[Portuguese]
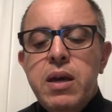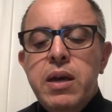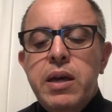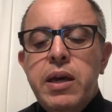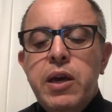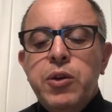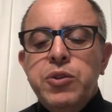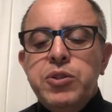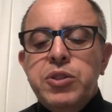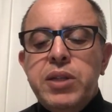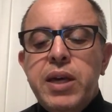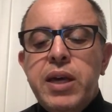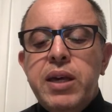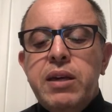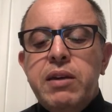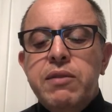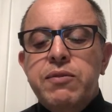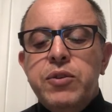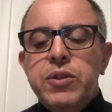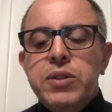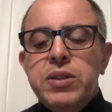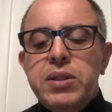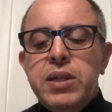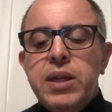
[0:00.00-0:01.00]
Eu sei que
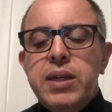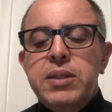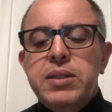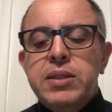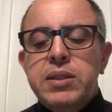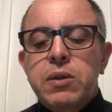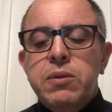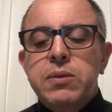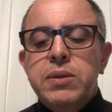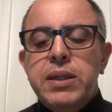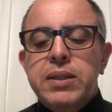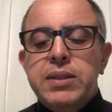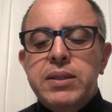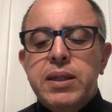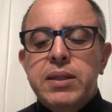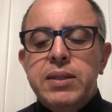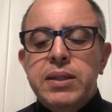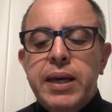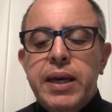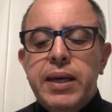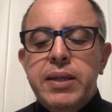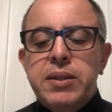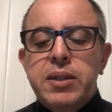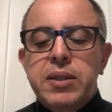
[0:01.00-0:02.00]
vocês são
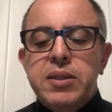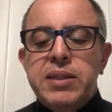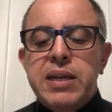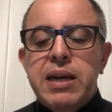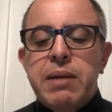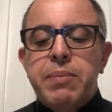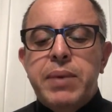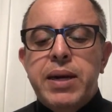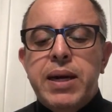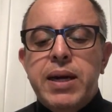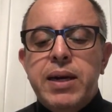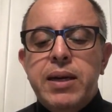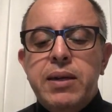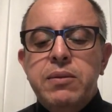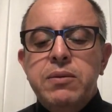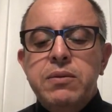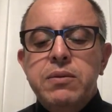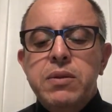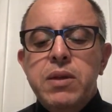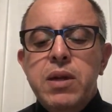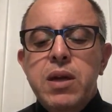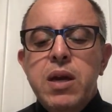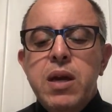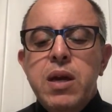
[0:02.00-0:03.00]
descendentes de Abraão,
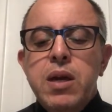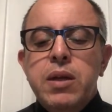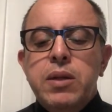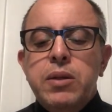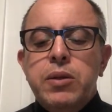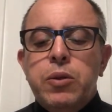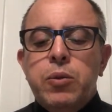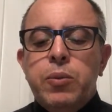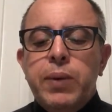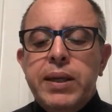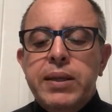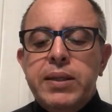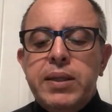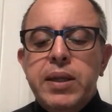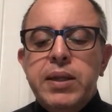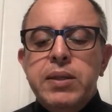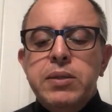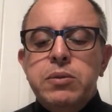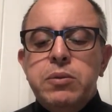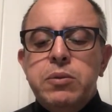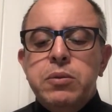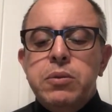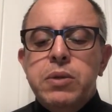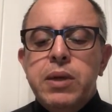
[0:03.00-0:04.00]
no
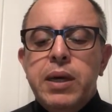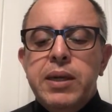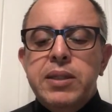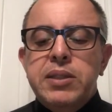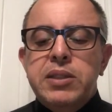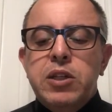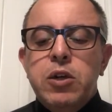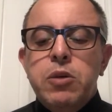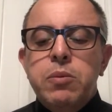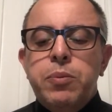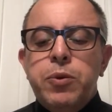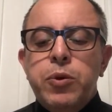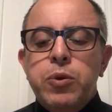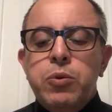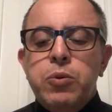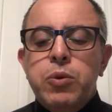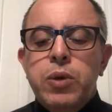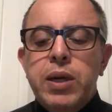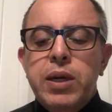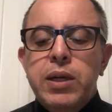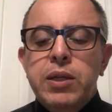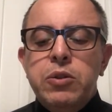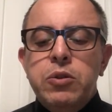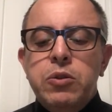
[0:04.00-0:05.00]
entanto, estão
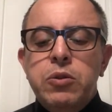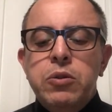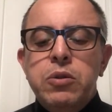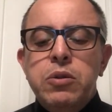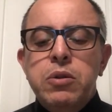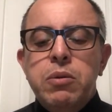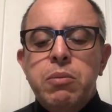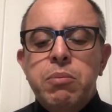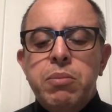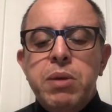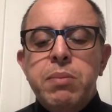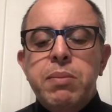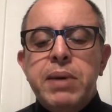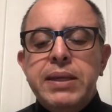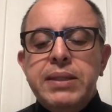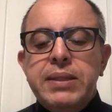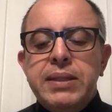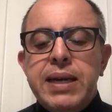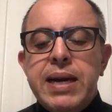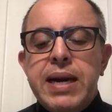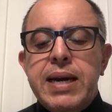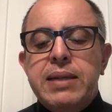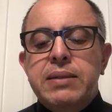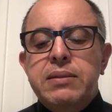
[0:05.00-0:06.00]
procurando me
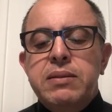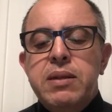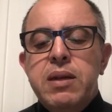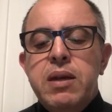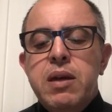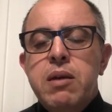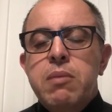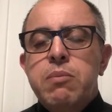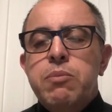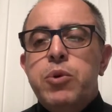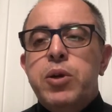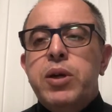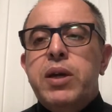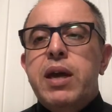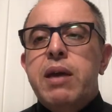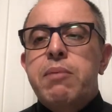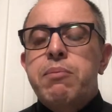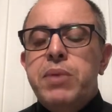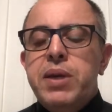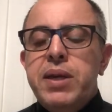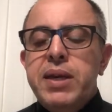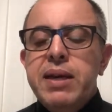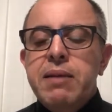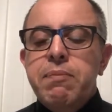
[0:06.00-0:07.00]
matar, porque
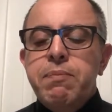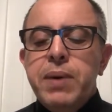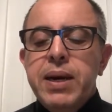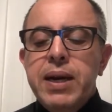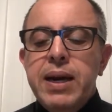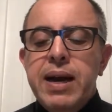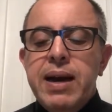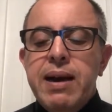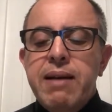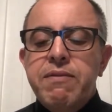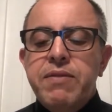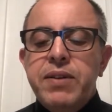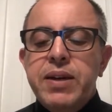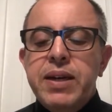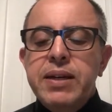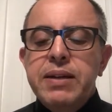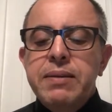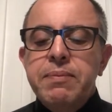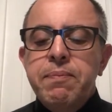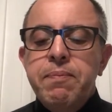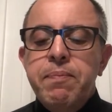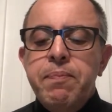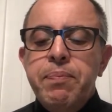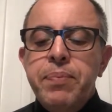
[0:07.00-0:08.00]
minha
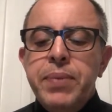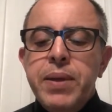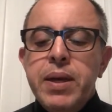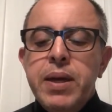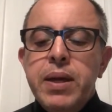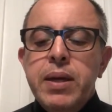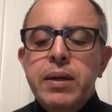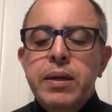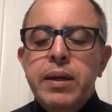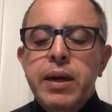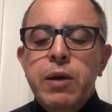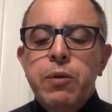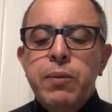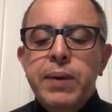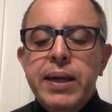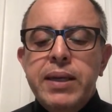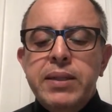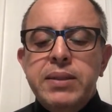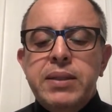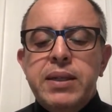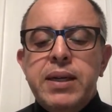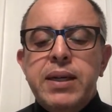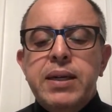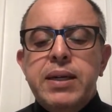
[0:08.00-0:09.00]
palavra não
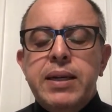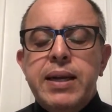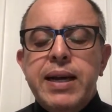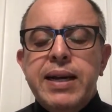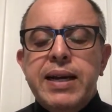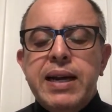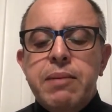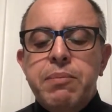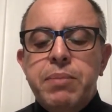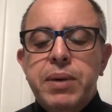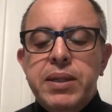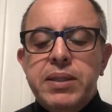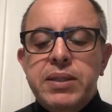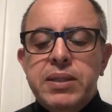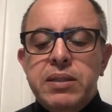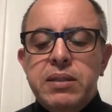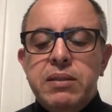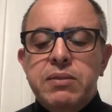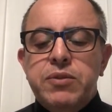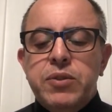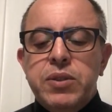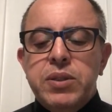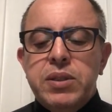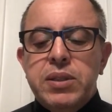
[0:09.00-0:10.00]
entra na cabeça de
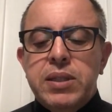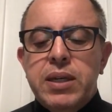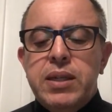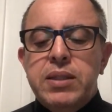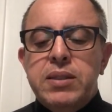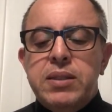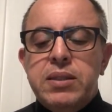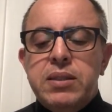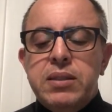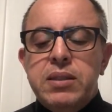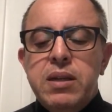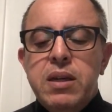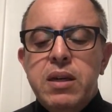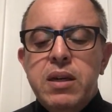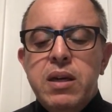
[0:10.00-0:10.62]
vocês.